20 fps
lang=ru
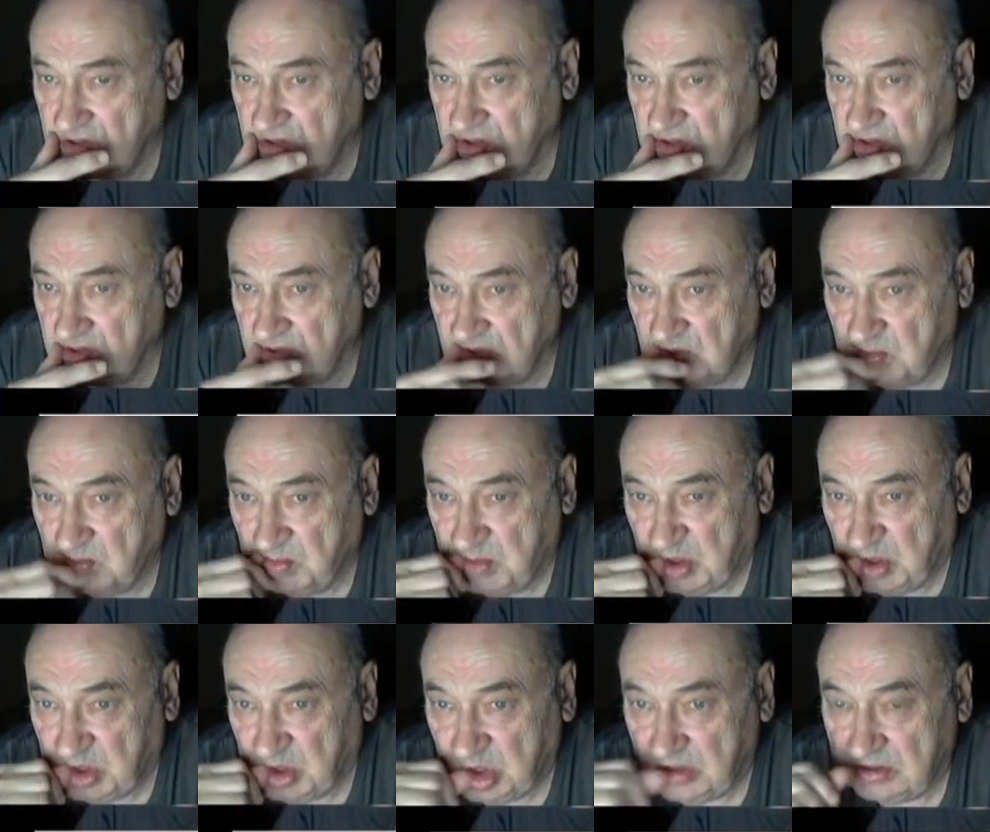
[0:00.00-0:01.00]

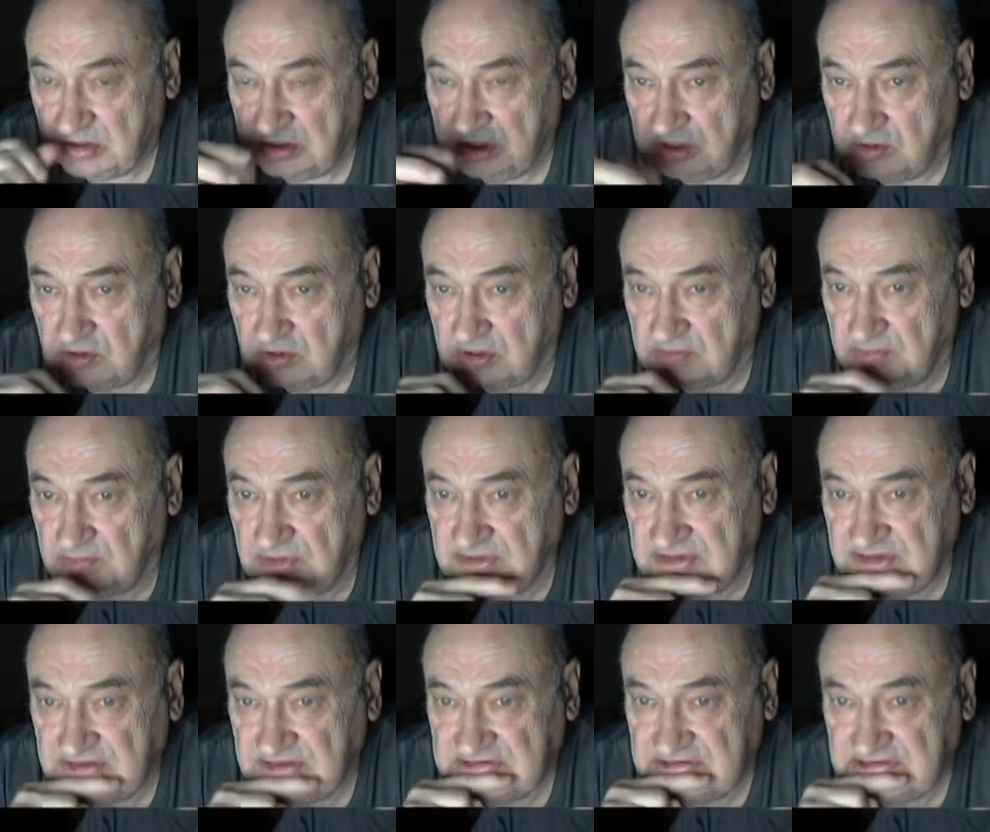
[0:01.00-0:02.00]
был, рекорд
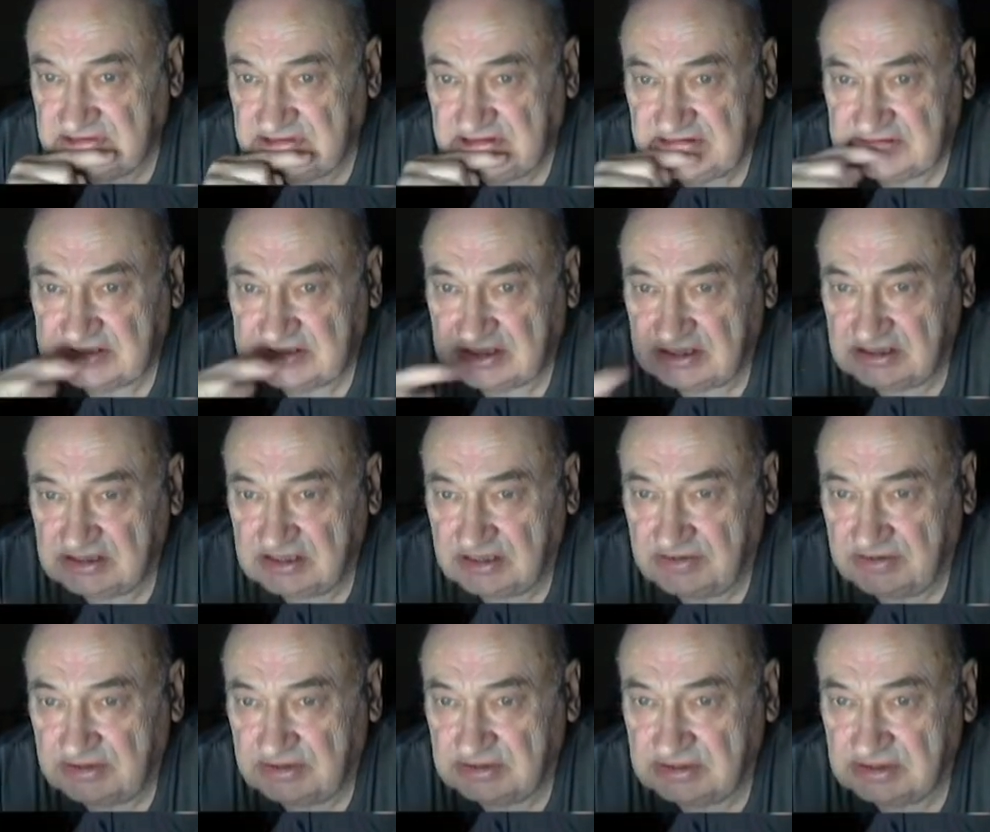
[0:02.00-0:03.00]
был 10 лет,
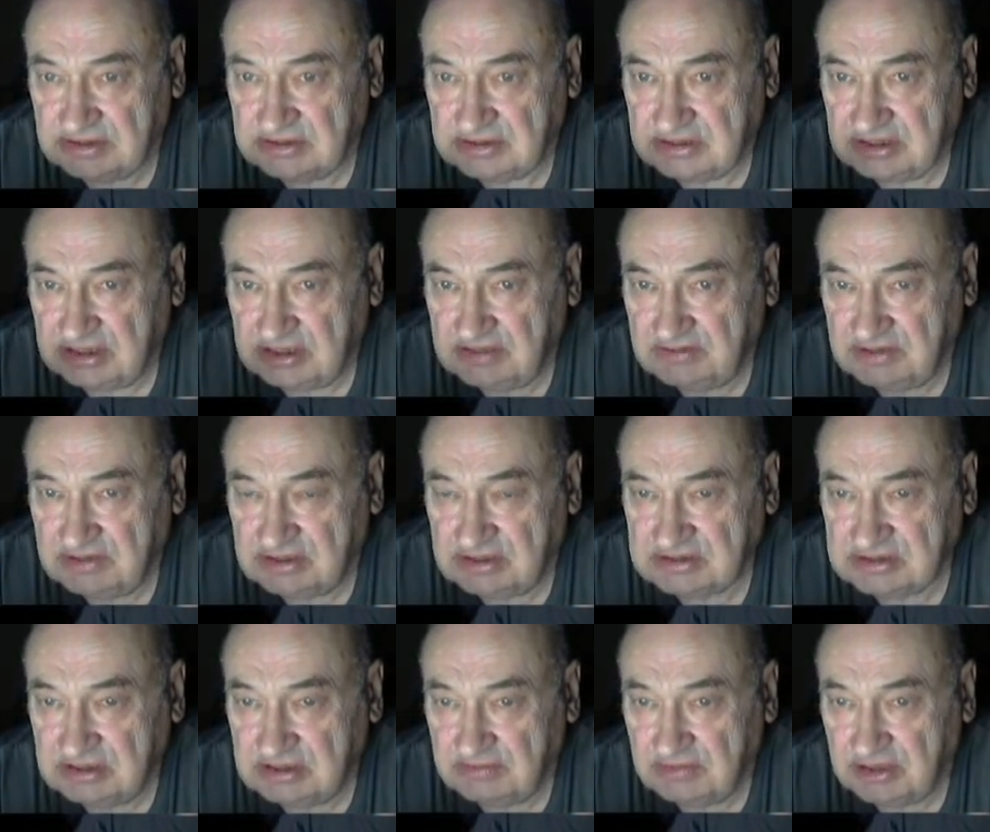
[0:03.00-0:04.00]
когда этот телевидение
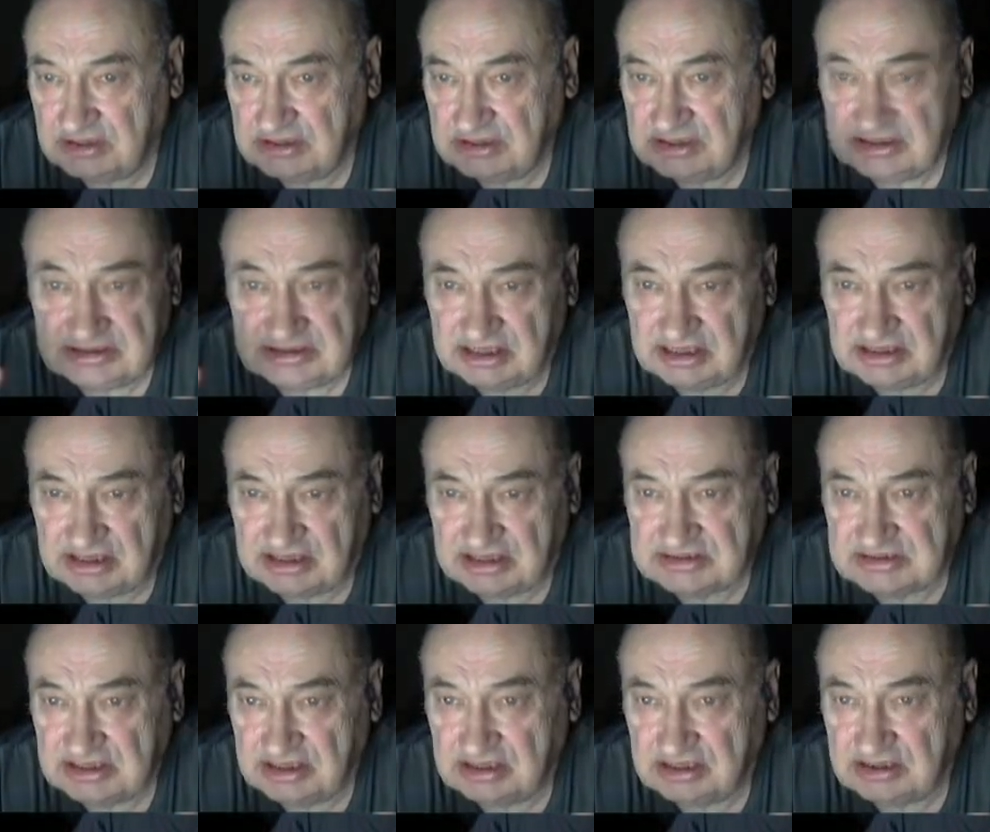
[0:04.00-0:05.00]
снимал, или
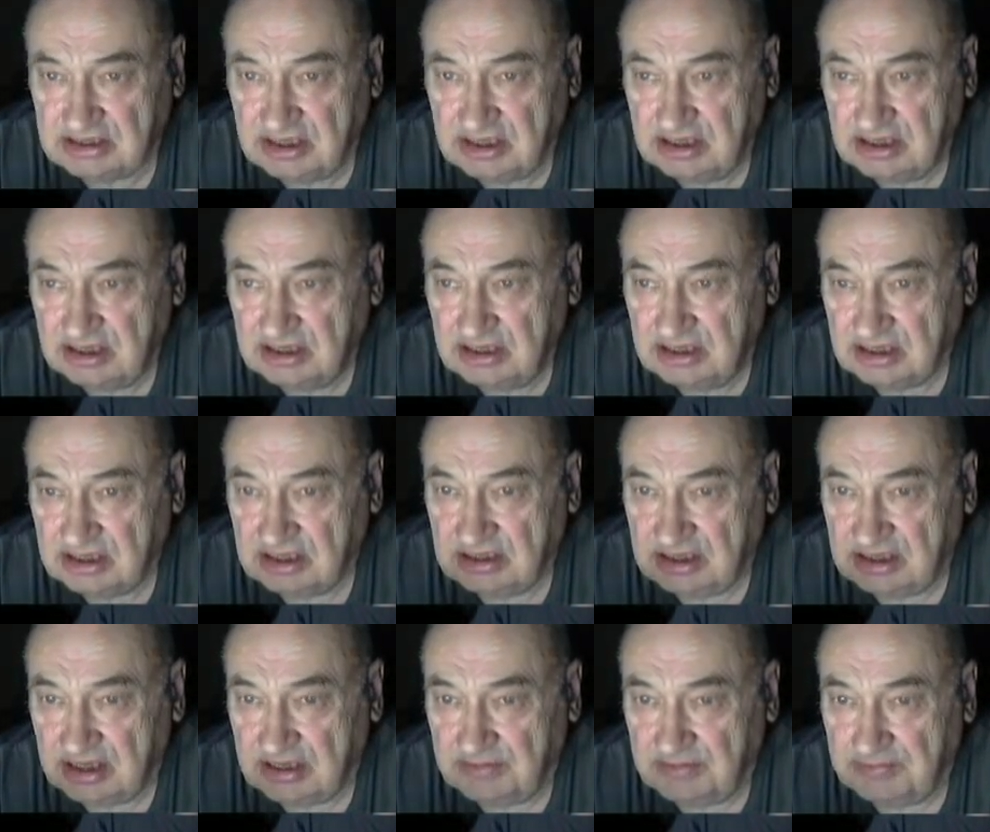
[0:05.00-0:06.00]
13 лет,
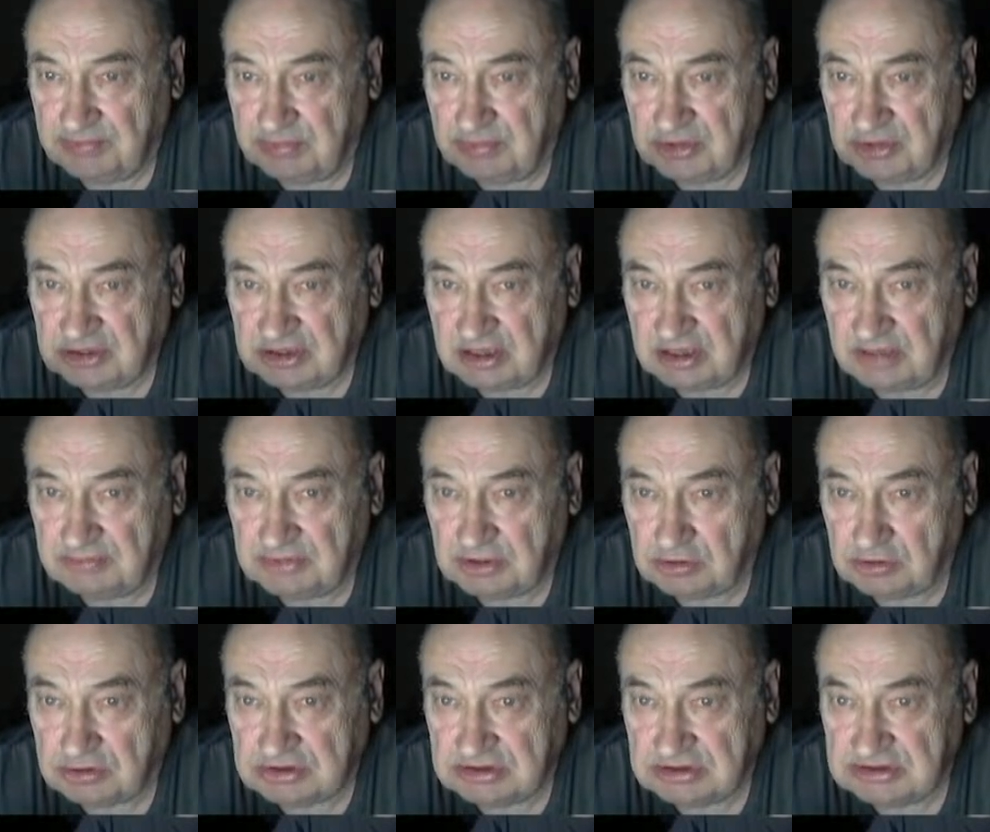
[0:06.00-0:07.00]
когда мы на,
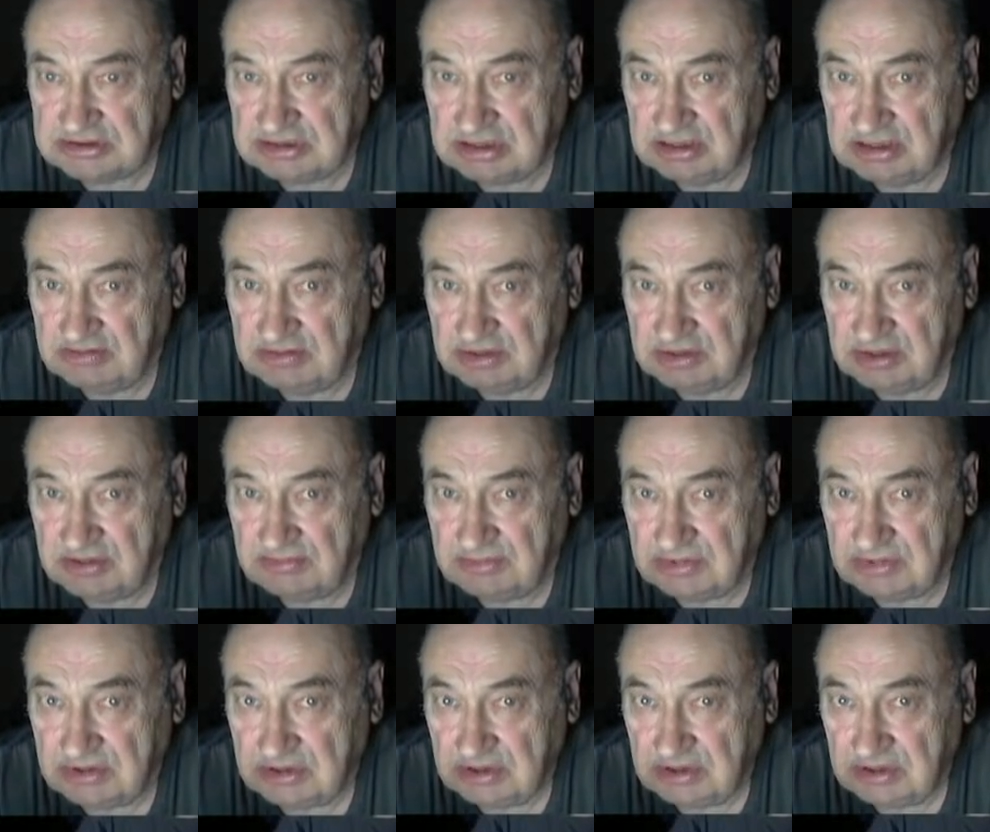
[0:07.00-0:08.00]
обнаружили с телевидением,